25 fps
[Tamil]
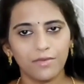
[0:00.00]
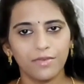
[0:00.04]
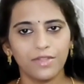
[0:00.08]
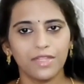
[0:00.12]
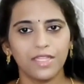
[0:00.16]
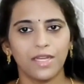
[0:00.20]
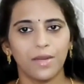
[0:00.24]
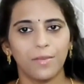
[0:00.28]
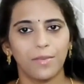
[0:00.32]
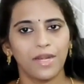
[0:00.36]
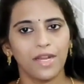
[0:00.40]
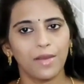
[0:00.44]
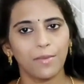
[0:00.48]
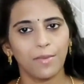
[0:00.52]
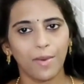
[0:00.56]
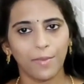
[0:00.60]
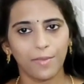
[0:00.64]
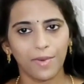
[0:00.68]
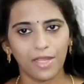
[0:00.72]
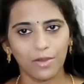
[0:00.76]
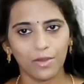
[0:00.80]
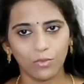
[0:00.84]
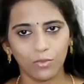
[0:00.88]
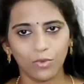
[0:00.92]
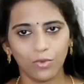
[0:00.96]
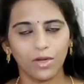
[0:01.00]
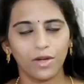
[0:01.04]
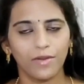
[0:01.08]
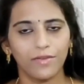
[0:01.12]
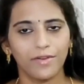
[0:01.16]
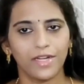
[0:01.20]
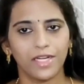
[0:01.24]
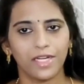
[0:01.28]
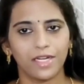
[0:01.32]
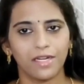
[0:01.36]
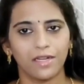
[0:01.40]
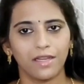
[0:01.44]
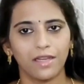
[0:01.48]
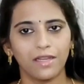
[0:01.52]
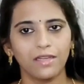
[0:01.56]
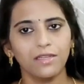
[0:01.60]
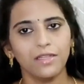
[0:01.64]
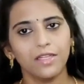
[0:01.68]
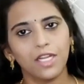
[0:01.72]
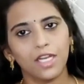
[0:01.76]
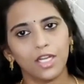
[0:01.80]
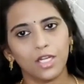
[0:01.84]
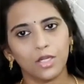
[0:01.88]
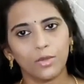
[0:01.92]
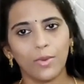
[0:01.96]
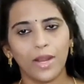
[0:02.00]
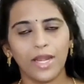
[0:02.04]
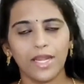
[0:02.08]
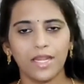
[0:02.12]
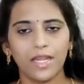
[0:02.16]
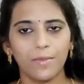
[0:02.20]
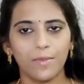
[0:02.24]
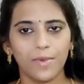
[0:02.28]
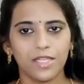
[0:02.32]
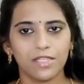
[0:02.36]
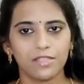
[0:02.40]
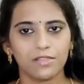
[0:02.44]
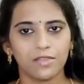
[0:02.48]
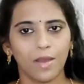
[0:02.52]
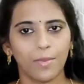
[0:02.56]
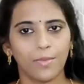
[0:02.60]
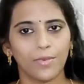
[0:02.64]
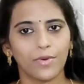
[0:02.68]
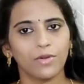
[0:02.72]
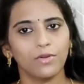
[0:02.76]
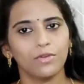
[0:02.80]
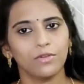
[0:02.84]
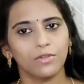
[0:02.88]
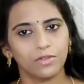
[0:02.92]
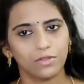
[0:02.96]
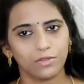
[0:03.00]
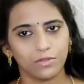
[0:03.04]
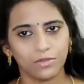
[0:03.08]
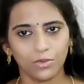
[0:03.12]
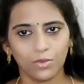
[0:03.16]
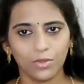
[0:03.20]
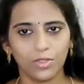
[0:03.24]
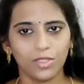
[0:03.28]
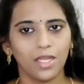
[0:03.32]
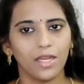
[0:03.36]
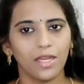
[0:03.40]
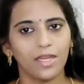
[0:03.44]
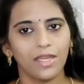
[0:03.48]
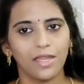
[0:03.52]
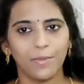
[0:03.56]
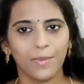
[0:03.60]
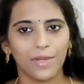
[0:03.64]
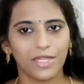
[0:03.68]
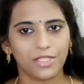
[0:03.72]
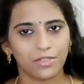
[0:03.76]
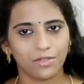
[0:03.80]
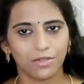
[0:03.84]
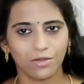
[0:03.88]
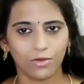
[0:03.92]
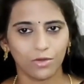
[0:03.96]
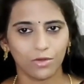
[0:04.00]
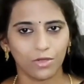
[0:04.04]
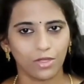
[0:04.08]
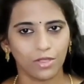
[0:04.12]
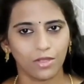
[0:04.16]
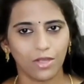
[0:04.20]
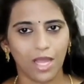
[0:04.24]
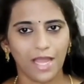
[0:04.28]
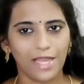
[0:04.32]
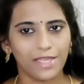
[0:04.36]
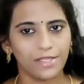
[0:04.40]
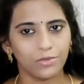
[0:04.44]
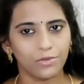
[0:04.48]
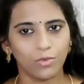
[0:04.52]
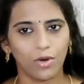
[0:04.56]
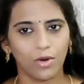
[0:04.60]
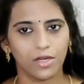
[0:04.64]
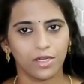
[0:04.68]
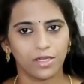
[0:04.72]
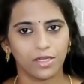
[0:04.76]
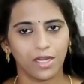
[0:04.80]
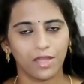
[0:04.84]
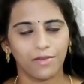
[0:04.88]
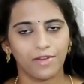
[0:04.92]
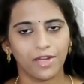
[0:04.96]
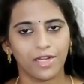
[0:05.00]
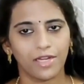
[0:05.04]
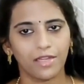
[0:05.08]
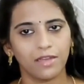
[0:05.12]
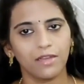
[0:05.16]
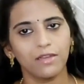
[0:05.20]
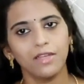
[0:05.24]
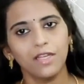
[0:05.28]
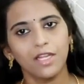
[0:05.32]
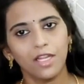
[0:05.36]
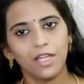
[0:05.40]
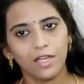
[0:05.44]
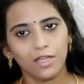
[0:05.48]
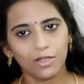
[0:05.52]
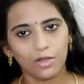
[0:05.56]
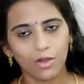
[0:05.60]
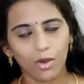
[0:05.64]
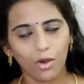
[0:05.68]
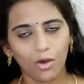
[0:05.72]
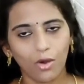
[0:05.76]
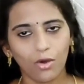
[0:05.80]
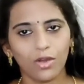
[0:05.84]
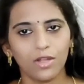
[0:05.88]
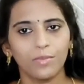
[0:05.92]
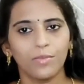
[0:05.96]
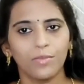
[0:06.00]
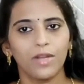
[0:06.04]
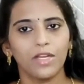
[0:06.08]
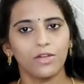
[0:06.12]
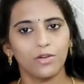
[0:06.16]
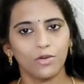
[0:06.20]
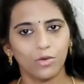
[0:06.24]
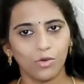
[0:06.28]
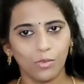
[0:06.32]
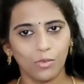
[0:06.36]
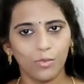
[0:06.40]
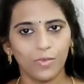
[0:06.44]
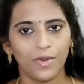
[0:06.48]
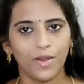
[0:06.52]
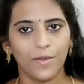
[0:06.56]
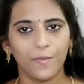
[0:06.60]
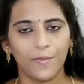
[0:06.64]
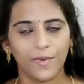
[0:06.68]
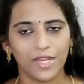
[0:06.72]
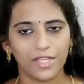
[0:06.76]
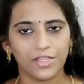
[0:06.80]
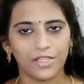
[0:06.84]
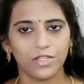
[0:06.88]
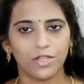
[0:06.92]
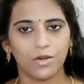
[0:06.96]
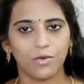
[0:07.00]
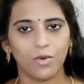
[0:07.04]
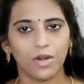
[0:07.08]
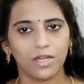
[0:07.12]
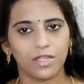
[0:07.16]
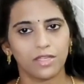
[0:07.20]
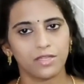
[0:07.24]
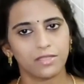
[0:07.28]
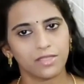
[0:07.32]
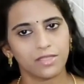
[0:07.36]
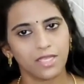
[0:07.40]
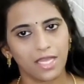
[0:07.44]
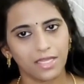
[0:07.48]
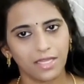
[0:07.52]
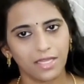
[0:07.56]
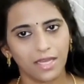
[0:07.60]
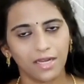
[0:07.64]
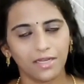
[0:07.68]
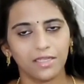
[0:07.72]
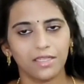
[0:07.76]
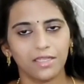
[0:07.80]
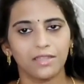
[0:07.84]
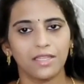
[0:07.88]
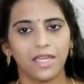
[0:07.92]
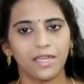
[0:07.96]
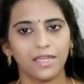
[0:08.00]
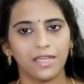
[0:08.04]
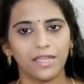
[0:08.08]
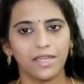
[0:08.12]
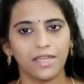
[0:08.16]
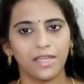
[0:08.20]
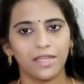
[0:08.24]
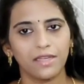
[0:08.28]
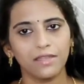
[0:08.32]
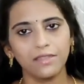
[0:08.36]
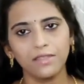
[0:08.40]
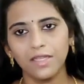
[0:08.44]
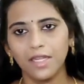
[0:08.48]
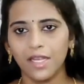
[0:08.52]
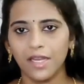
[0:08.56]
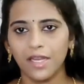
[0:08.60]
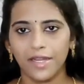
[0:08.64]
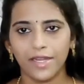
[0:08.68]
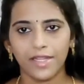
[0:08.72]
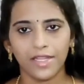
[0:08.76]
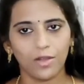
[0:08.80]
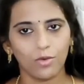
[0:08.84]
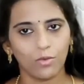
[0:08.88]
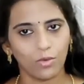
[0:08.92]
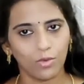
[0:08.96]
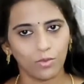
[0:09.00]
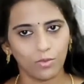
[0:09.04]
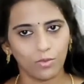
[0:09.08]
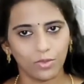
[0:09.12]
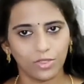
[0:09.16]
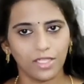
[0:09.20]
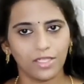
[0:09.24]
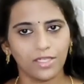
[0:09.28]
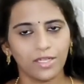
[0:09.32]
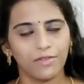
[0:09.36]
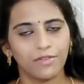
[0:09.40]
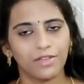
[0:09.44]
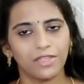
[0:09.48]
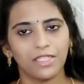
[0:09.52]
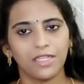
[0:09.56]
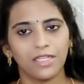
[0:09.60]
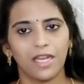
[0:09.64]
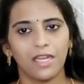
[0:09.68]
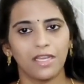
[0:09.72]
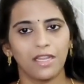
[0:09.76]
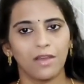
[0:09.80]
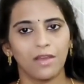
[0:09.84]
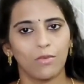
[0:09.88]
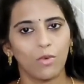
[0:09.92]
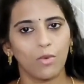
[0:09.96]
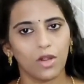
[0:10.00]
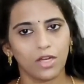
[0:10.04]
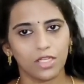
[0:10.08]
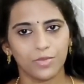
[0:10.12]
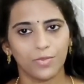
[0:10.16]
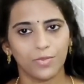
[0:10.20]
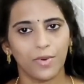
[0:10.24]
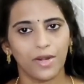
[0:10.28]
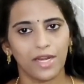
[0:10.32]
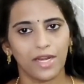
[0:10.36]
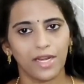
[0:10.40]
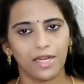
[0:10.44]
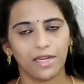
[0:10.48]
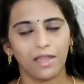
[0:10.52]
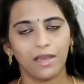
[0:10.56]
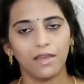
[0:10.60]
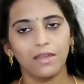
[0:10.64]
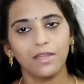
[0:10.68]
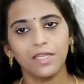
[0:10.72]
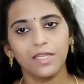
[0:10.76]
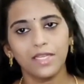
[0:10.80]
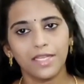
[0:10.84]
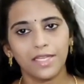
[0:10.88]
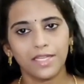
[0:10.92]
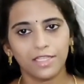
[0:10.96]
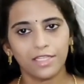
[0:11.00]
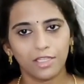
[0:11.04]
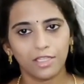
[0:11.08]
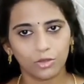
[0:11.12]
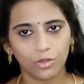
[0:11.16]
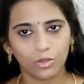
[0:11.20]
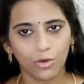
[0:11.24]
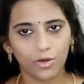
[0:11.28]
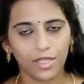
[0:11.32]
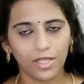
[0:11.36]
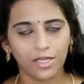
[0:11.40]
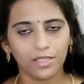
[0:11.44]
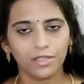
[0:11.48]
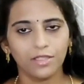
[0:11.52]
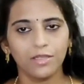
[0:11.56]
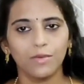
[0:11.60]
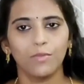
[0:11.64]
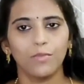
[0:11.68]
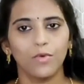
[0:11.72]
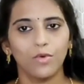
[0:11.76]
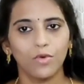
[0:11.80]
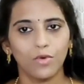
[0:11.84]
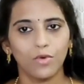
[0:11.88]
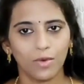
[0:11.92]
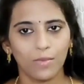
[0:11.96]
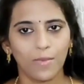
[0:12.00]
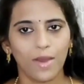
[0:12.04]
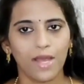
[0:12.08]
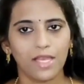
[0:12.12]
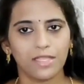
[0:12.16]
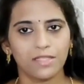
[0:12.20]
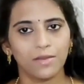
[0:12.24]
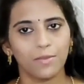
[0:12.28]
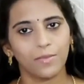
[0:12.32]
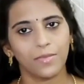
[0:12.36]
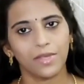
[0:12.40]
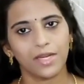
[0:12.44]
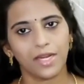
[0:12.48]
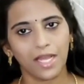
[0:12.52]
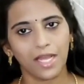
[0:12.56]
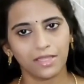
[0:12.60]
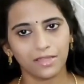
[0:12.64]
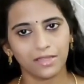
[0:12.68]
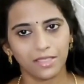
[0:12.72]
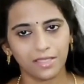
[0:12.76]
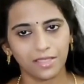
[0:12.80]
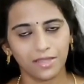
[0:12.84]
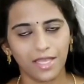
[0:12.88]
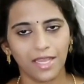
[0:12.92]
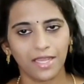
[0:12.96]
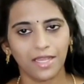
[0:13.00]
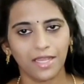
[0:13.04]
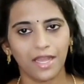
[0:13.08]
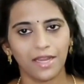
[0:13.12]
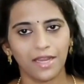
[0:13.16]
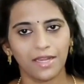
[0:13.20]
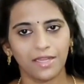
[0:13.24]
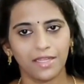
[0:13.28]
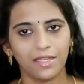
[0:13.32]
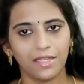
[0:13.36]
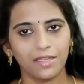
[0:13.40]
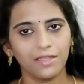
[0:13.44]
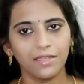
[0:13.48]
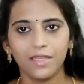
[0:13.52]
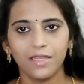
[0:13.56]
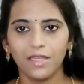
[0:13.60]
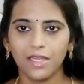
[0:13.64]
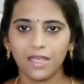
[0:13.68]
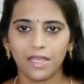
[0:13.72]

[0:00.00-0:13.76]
இருபது நிமிடம் அப்படியே ஊற விட்டுருங்க டுவெண்ட்டி மினிட்ஸ்க்கு அப்புறம் சுடுதண்ணி ஒரு ஐஸ் வாட்டர்லாம் வேண்டாம் நார்மல் ரூம் டெம்பரேச்சர் வாட்டர் சாதாரண தண்ணியில நீங்க உங்க உதட்டை வந்து நல்லா வாஷ் பண்ணிடலாம் இதை தொடர்ந்து மூணு மாசம் ராத்திரி தேங்காய் எண்ணெய்